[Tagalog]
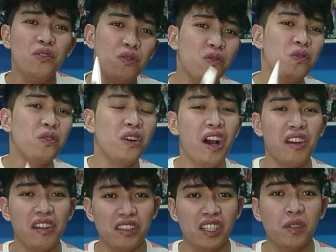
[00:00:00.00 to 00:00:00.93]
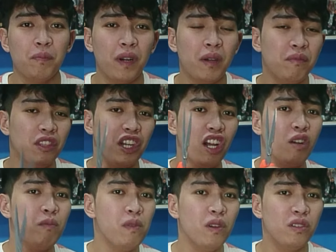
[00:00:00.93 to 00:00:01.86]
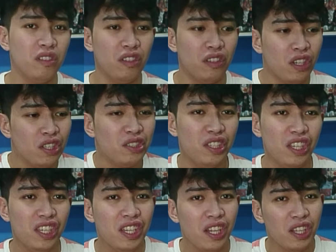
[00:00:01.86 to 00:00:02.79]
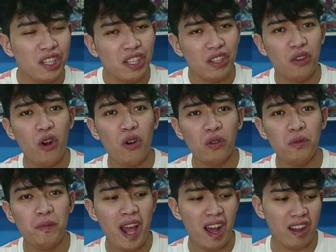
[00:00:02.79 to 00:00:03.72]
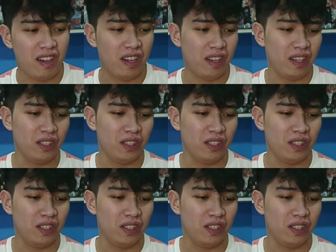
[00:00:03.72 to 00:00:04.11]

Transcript: new character from Dragon Ball Z, si Goku Black.